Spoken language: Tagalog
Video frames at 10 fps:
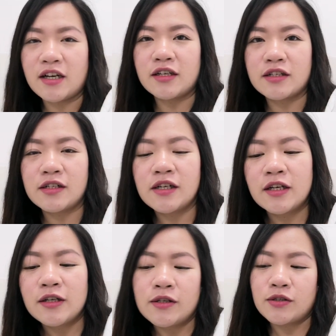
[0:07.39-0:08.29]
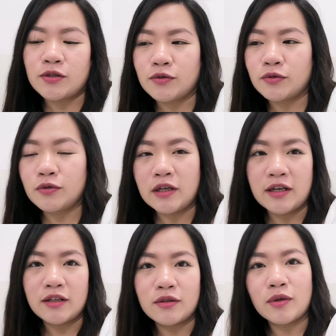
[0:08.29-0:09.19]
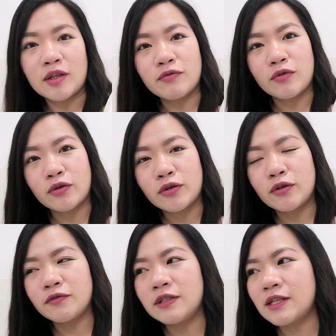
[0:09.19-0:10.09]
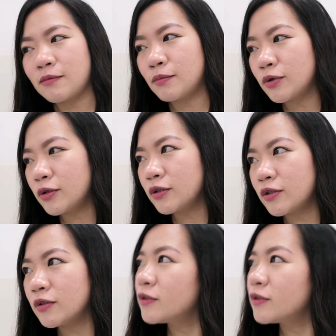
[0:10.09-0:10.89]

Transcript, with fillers: Uh, so today, 24 of December,